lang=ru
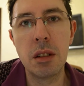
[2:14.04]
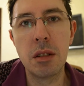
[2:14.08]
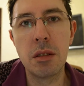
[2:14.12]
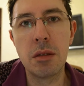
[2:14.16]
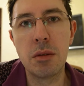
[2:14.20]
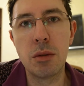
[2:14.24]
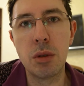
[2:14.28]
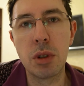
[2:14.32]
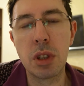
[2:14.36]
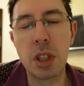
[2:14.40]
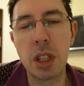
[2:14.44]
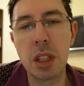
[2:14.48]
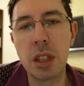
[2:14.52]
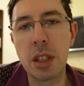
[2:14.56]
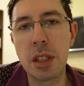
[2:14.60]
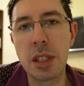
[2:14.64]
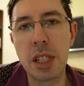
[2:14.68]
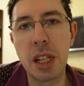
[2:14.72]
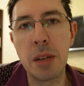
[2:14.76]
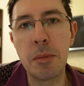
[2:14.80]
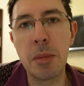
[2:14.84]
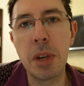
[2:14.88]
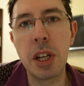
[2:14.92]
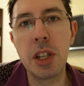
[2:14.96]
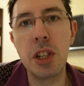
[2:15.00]
Вот это
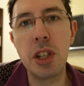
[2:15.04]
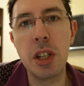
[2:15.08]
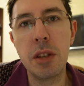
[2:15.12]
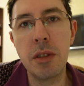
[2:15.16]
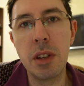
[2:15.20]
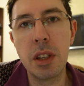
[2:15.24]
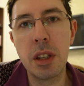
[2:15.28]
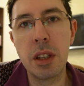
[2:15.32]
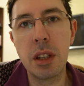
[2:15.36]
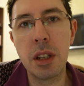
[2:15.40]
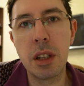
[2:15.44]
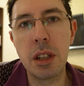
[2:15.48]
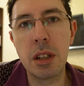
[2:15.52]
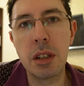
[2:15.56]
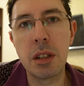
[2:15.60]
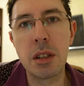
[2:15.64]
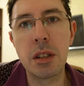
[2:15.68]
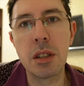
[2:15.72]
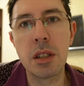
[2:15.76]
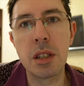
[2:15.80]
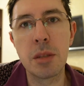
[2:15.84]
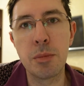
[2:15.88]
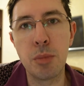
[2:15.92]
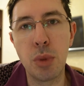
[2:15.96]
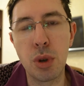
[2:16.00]
самые очевидные
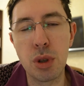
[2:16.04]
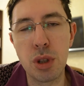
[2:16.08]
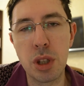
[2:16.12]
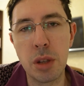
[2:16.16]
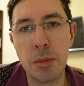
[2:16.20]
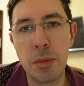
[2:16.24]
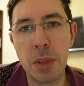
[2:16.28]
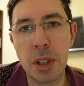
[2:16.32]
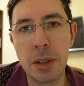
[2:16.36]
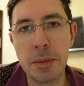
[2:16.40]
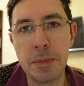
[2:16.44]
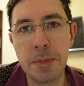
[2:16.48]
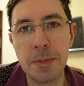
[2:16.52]
способы,